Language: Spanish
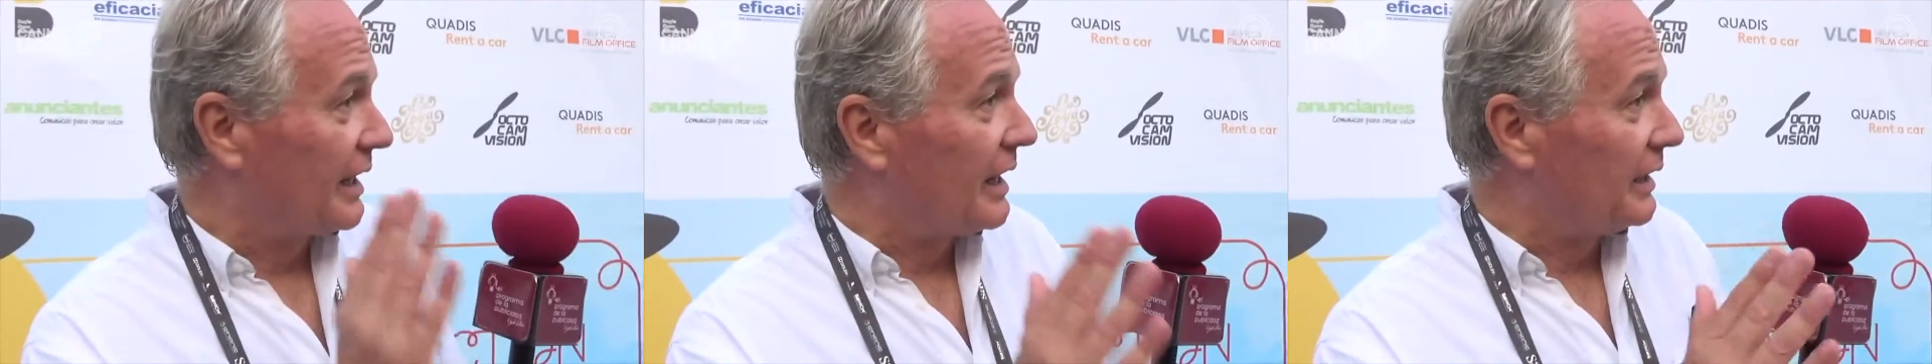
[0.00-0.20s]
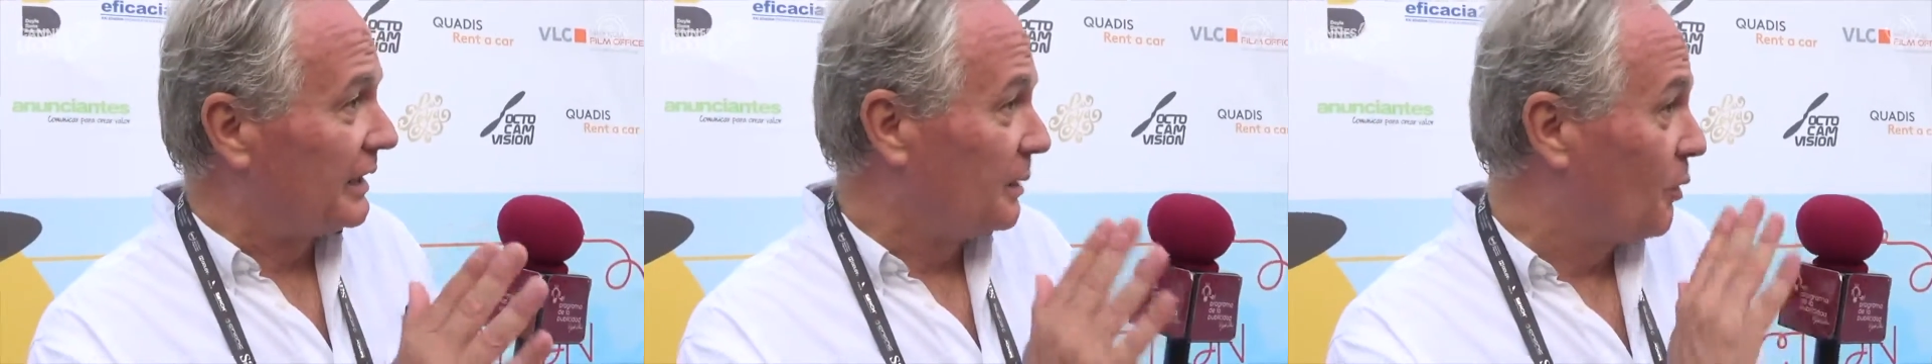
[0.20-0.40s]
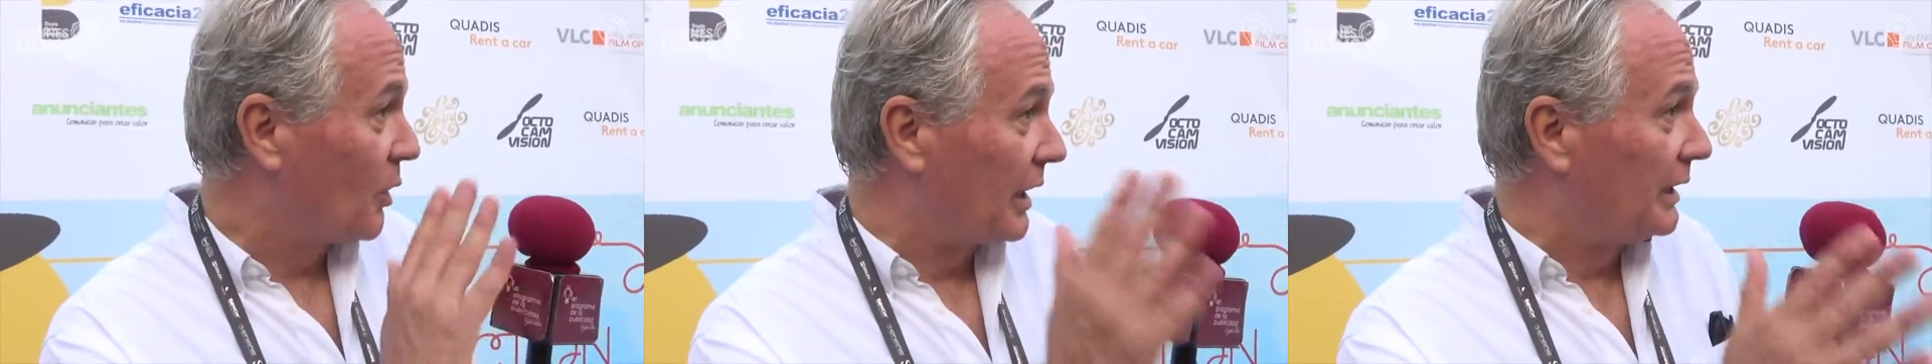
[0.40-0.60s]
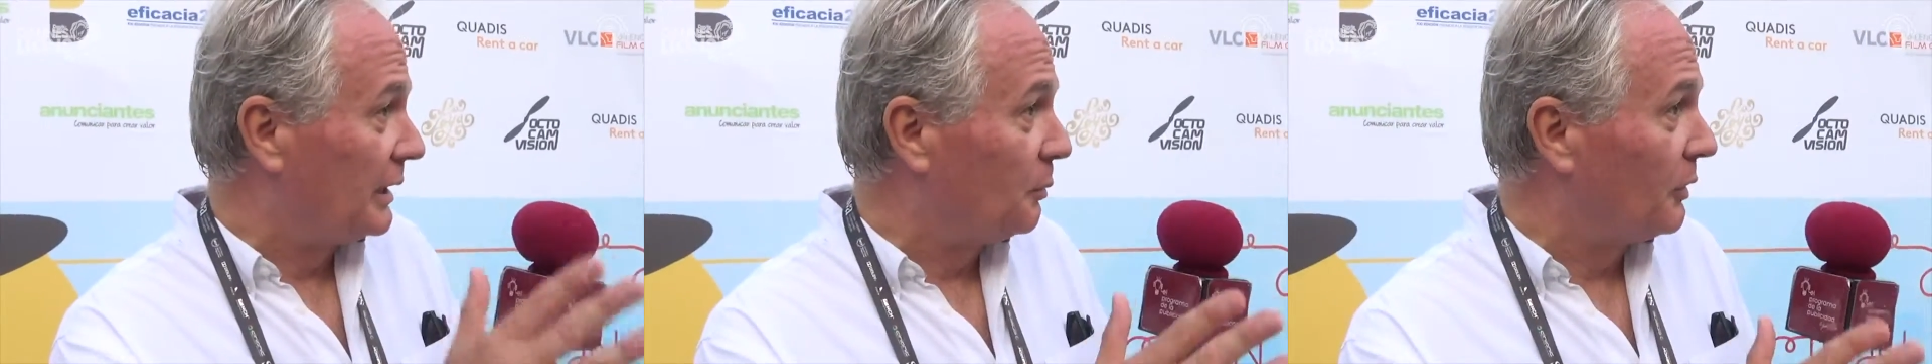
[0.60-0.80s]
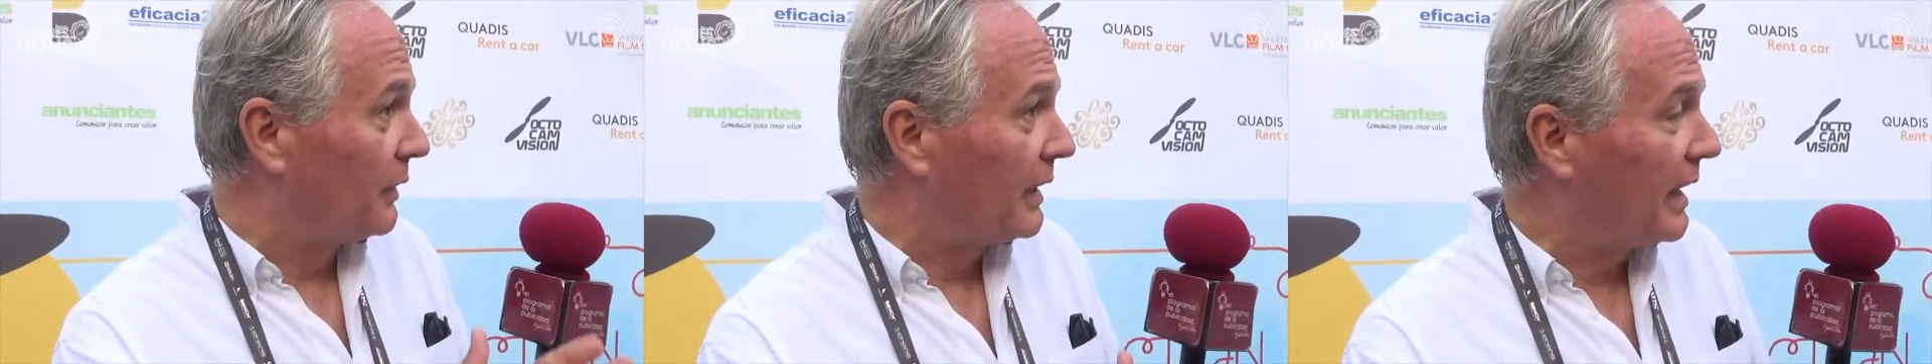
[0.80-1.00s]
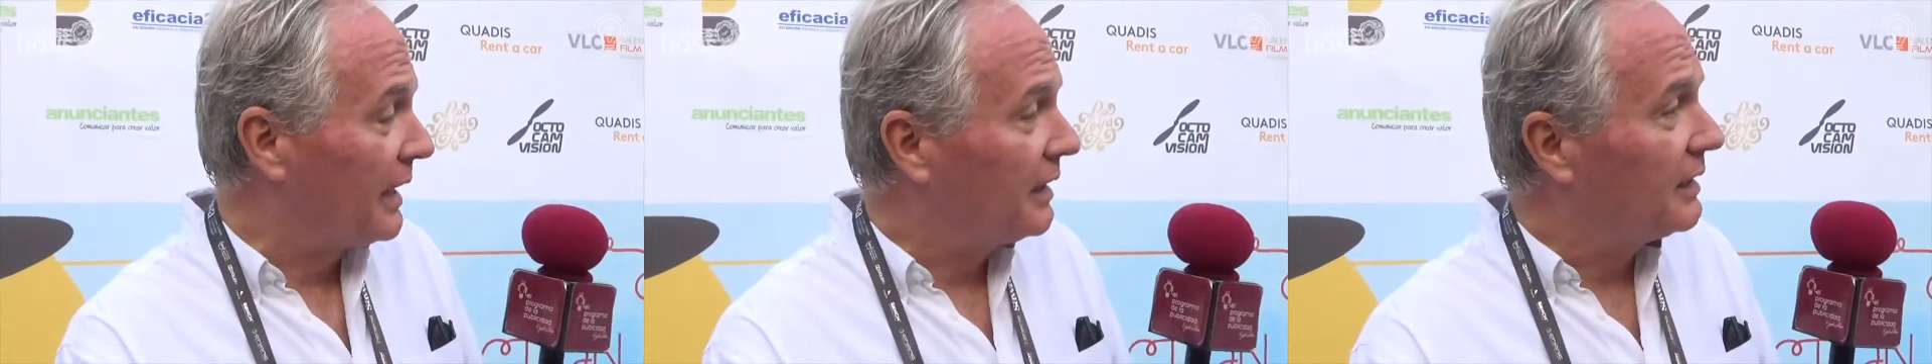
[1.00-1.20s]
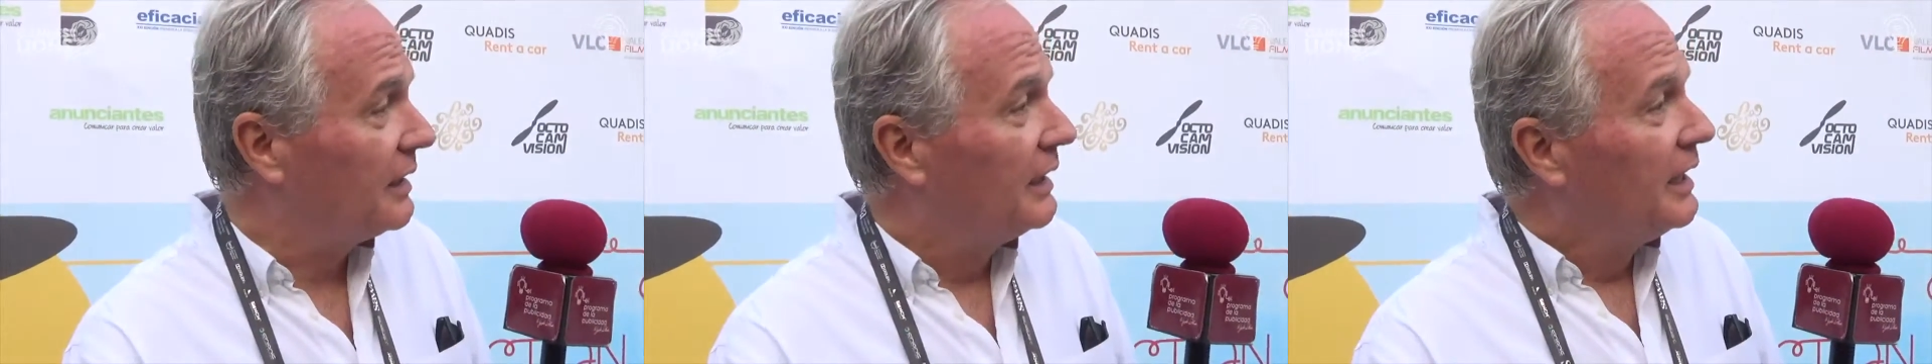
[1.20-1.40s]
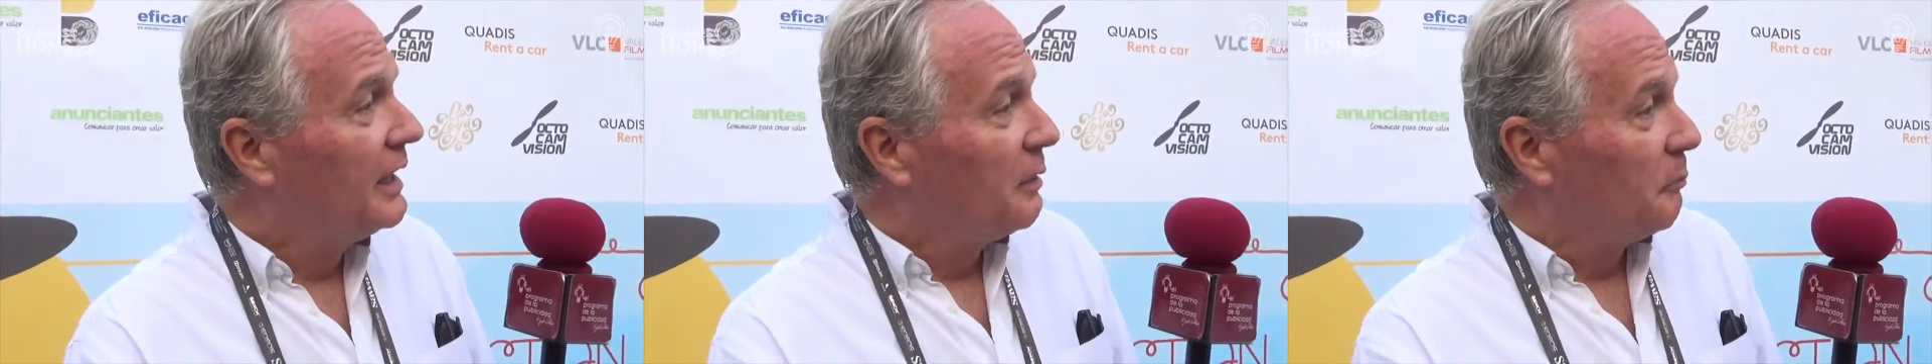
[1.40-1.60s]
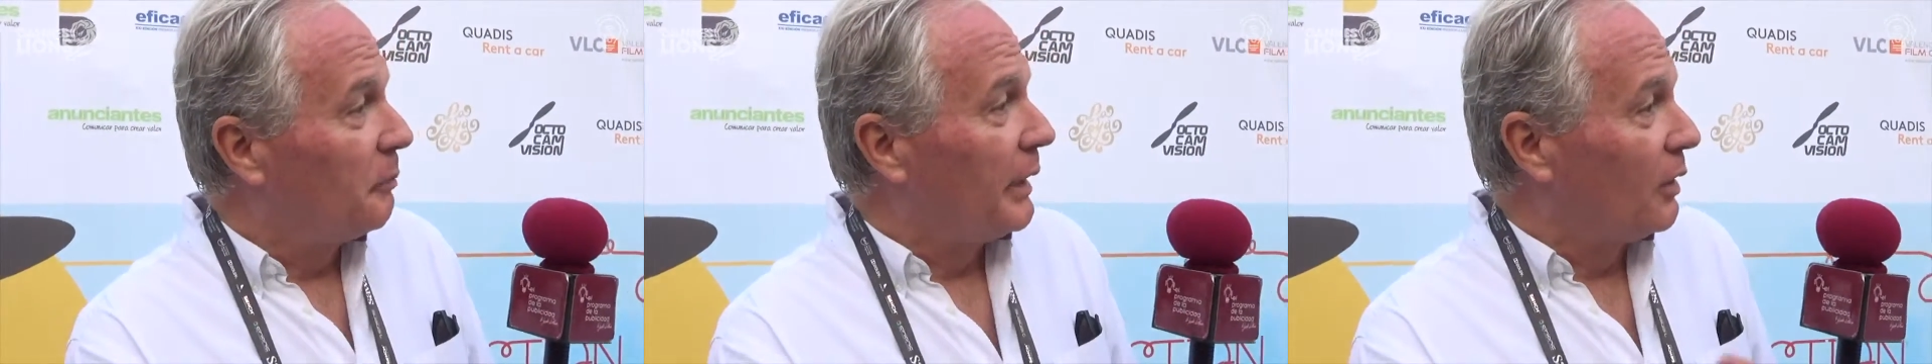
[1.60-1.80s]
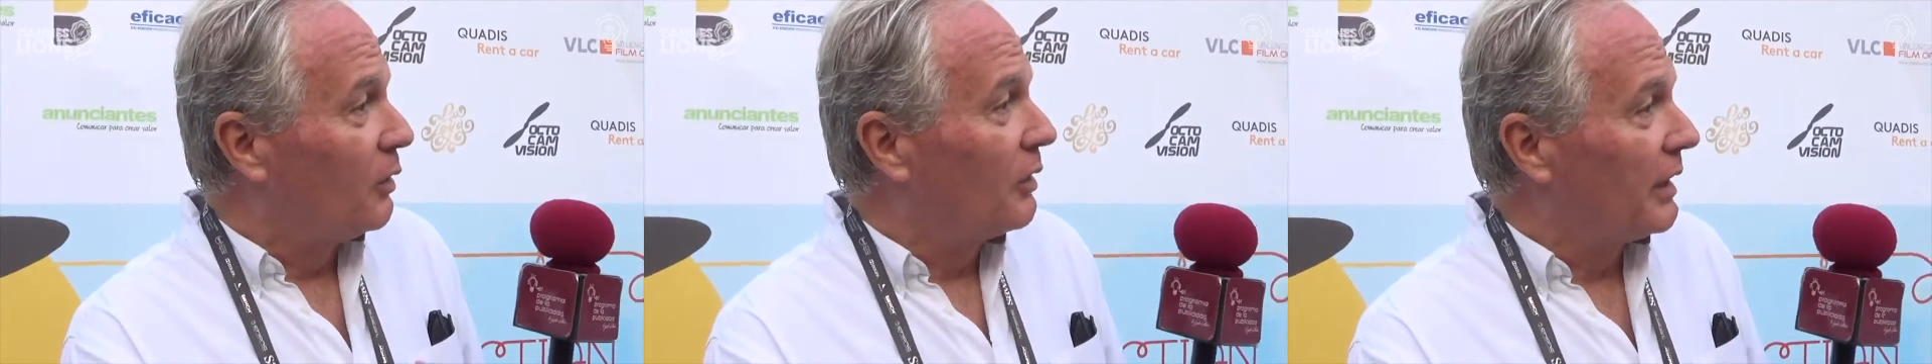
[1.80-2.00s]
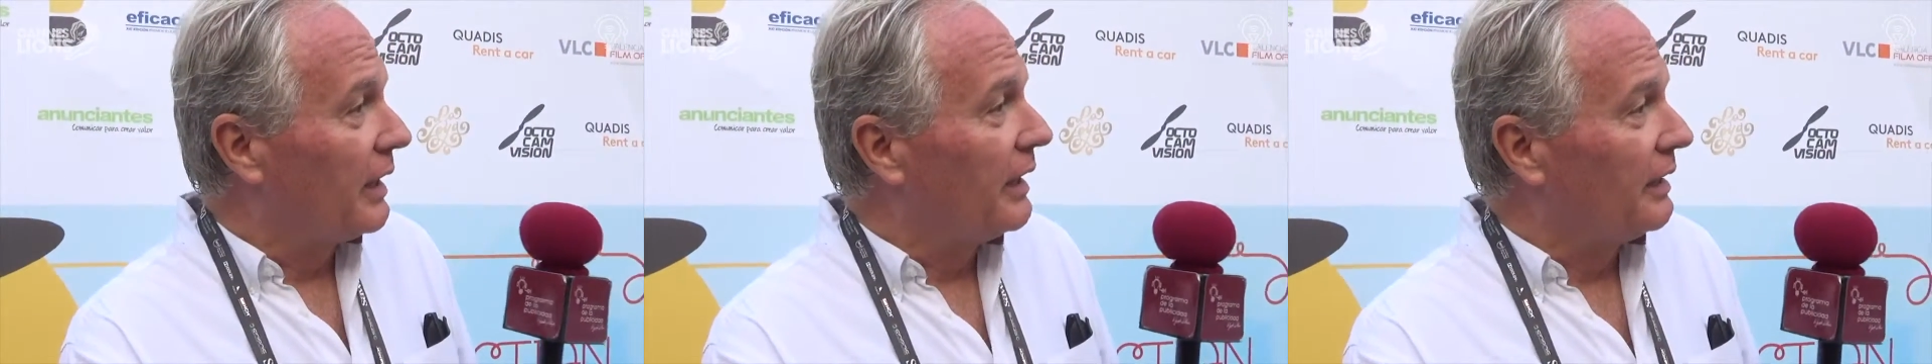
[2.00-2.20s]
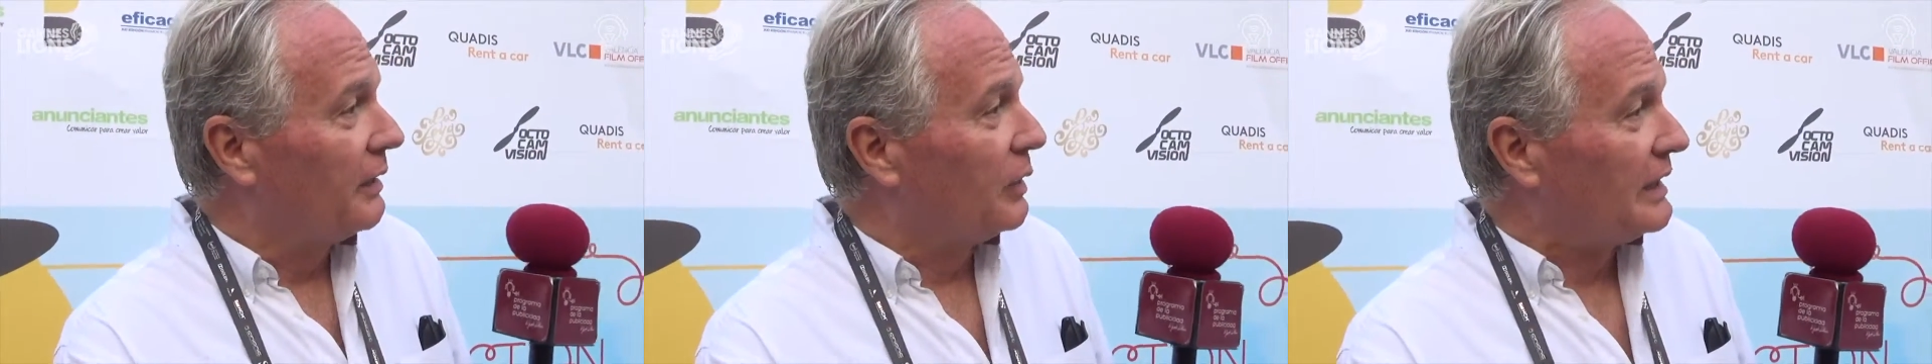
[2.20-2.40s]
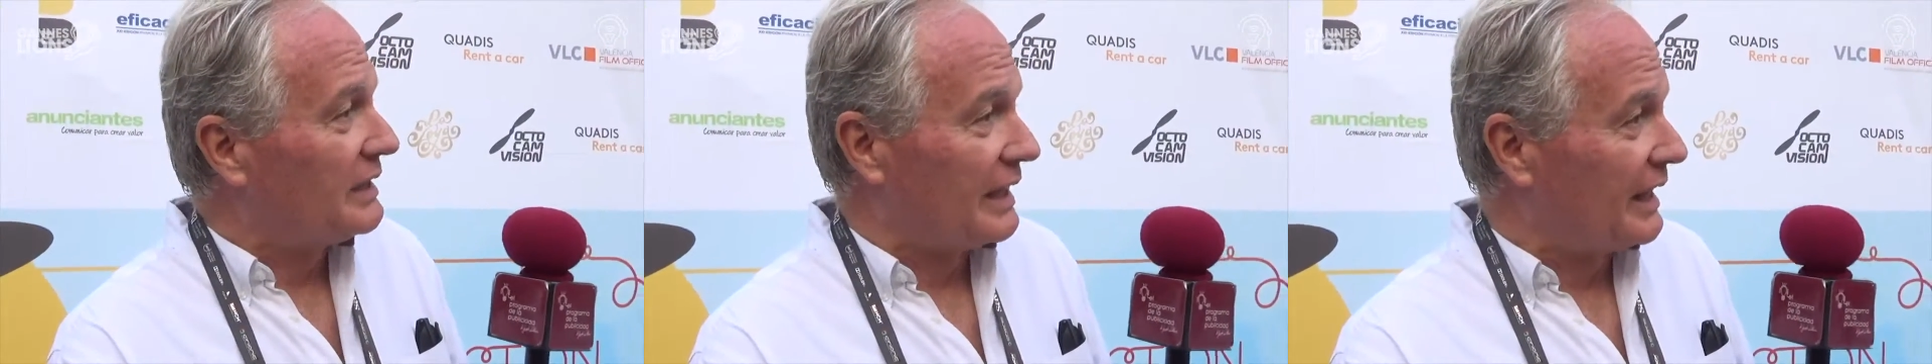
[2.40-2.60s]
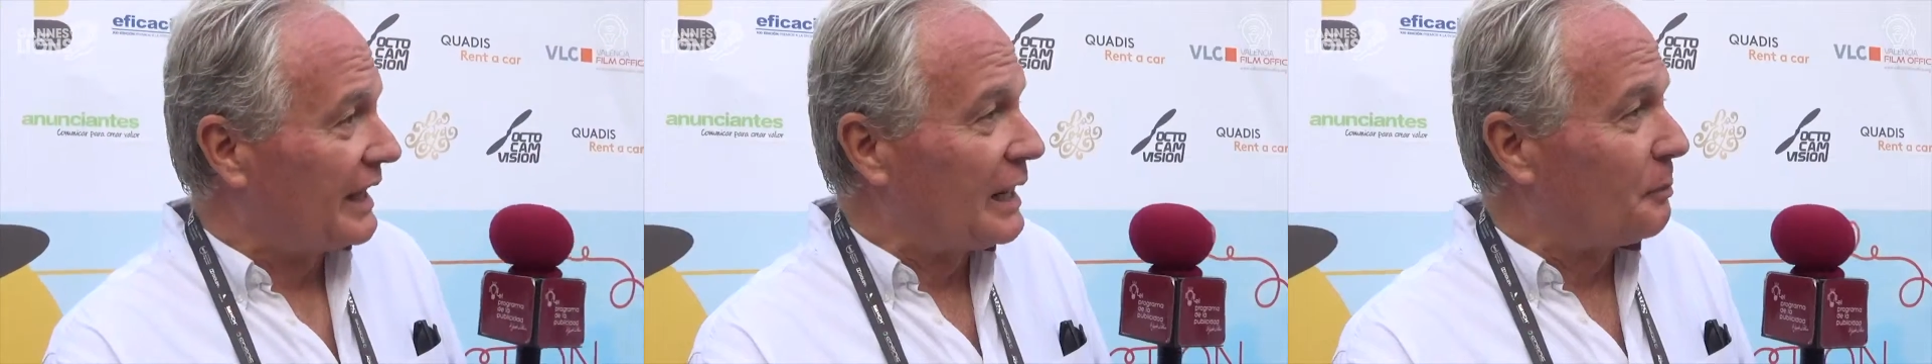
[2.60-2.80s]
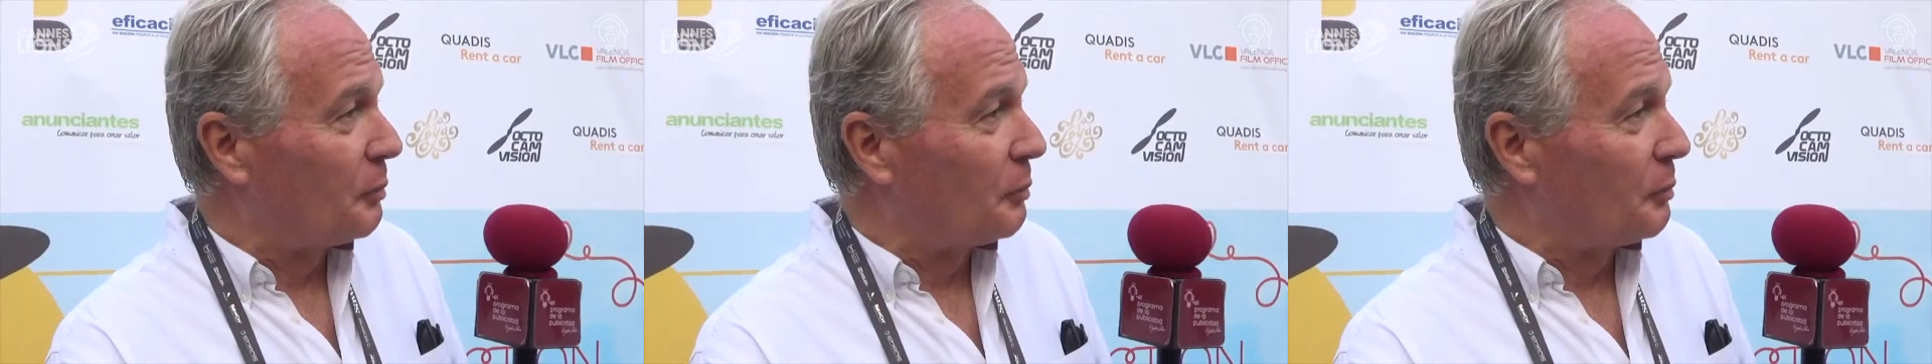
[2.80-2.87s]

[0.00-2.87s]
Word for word: creativo, creativo de Nike, pero que ni siquiera la ha